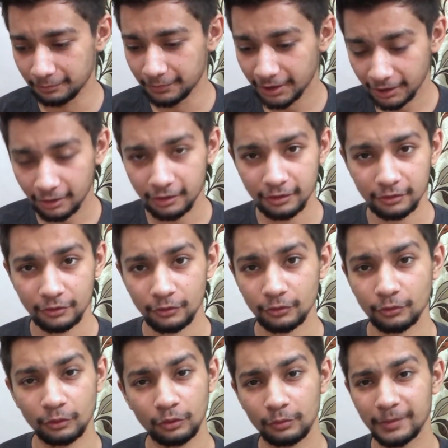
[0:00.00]
मेरा जो
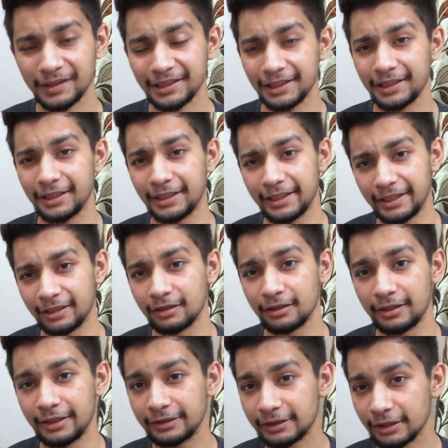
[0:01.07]
दोनों में से
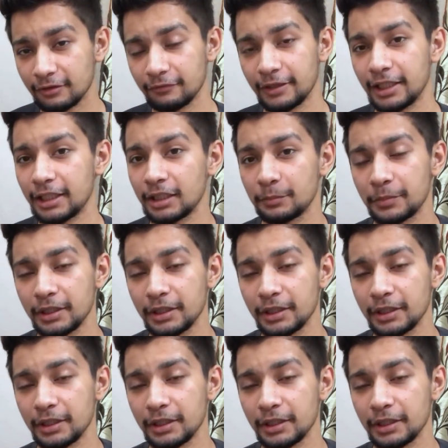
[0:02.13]
एक एक वेरिएंट